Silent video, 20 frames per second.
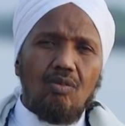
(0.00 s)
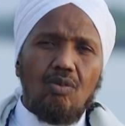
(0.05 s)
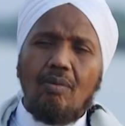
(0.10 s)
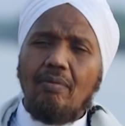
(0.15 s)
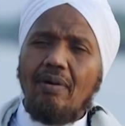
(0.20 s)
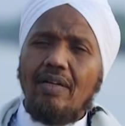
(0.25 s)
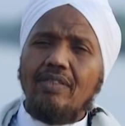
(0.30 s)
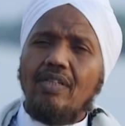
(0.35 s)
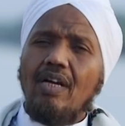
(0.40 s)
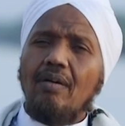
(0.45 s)

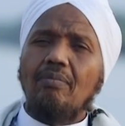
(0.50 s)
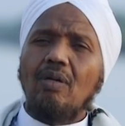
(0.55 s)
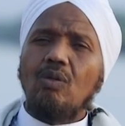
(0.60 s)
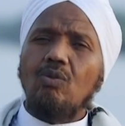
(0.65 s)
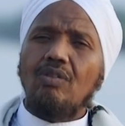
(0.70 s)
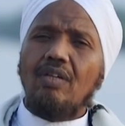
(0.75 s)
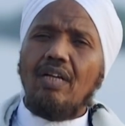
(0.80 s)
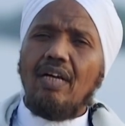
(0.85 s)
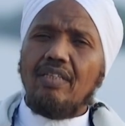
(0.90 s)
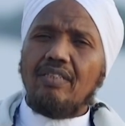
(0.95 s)
وما
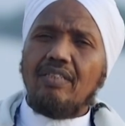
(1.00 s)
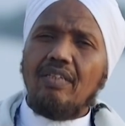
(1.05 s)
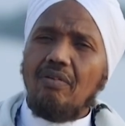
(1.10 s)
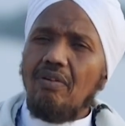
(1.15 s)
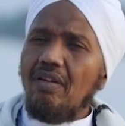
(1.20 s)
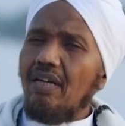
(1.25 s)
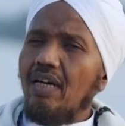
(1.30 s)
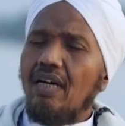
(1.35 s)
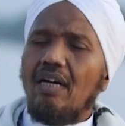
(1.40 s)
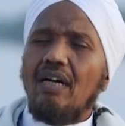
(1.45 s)
جابه الناس
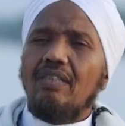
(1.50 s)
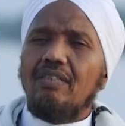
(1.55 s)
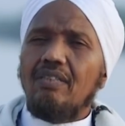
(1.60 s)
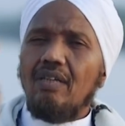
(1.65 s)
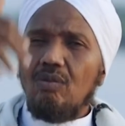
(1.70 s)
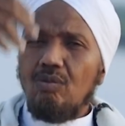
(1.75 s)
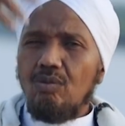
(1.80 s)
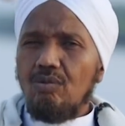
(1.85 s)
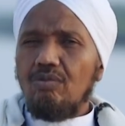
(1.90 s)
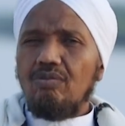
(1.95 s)
ولا
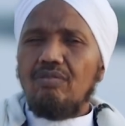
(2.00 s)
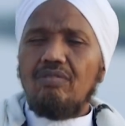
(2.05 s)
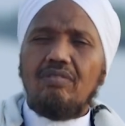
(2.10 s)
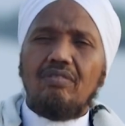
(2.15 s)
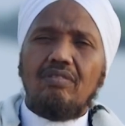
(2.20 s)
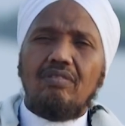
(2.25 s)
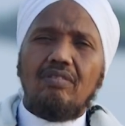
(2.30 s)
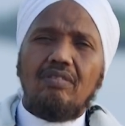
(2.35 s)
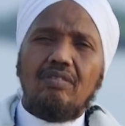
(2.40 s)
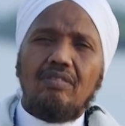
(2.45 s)
قاتلوا
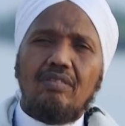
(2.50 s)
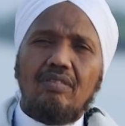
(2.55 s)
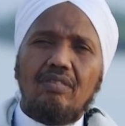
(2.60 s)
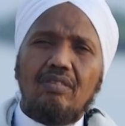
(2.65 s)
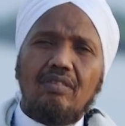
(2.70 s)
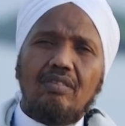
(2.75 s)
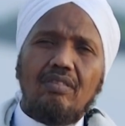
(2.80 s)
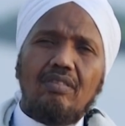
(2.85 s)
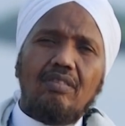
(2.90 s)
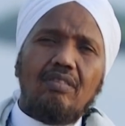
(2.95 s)

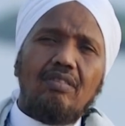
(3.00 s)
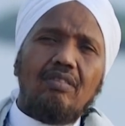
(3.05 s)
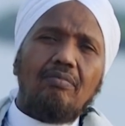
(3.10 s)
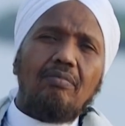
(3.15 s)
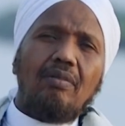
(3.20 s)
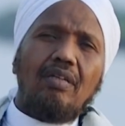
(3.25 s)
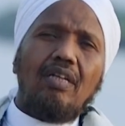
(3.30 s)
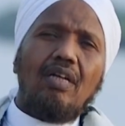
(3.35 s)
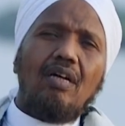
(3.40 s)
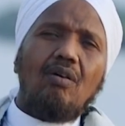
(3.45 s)

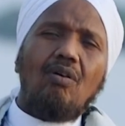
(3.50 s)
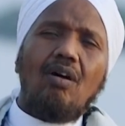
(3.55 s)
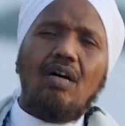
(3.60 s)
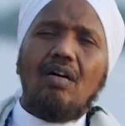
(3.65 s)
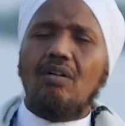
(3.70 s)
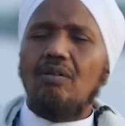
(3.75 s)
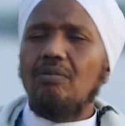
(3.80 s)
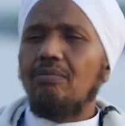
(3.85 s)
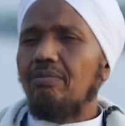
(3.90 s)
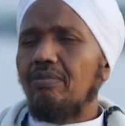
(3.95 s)
من
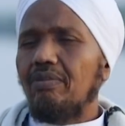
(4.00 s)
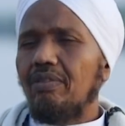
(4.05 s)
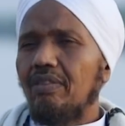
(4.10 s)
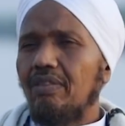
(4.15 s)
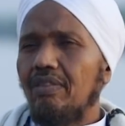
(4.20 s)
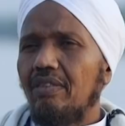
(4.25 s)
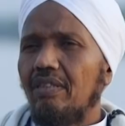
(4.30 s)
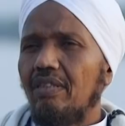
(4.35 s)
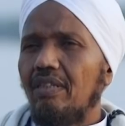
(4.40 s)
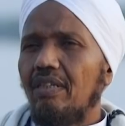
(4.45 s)
ناوأهم
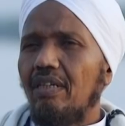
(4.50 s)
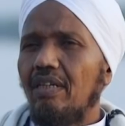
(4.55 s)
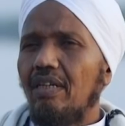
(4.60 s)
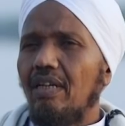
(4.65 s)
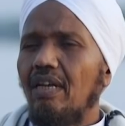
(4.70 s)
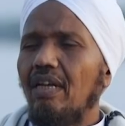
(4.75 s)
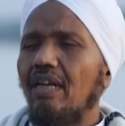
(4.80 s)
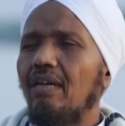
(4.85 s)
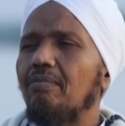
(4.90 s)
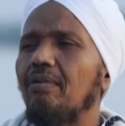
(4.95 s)

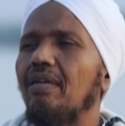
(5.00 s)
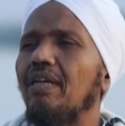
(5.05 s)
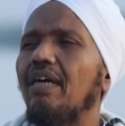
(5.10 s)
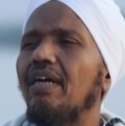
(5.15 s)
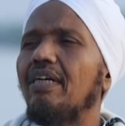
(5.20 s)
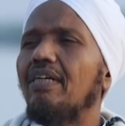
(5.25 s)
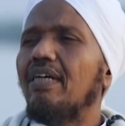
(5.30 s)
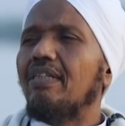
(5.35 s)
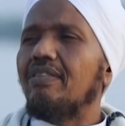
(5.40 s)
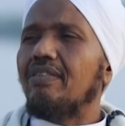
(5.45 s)
إلا بالله
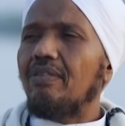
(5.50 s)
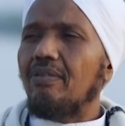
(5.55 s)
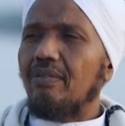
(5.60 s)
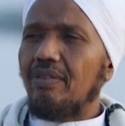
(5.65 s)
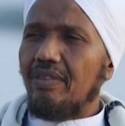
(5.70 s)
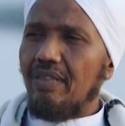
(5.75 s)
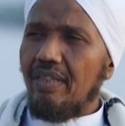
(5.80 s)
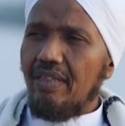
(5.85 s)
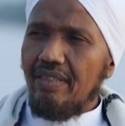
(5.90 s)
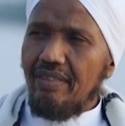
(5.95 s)
عز
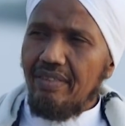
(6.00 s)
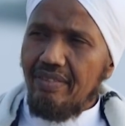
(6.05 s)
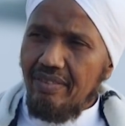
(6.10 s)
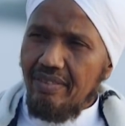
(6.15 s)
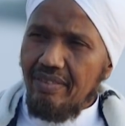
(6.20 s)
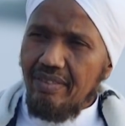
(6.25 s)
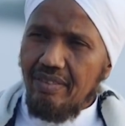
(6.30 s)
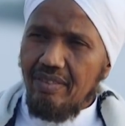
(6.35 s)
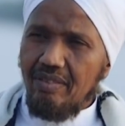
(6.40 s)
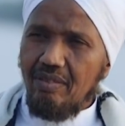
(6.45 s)
وجل
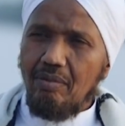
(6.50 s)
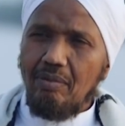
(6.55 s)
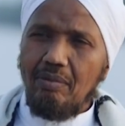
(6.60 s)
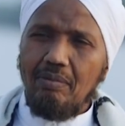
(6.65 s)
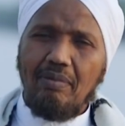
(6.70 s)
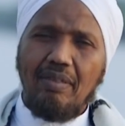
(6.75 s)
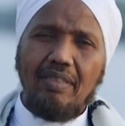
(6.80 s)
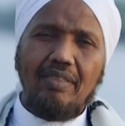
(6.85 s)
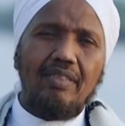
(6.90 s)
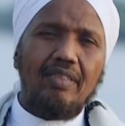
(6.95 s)

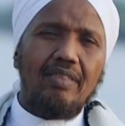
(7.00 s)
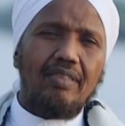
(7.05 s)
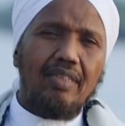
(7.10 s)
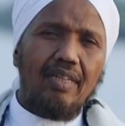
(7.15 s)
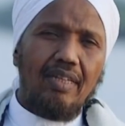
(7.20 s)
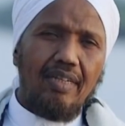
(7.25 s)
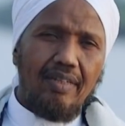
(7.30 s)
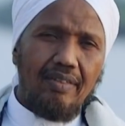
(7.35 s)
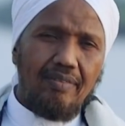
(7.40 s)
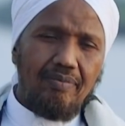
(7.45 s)
بمعية
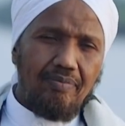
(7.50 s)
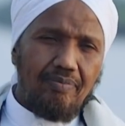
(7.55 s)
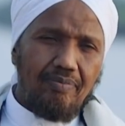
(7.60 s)
الله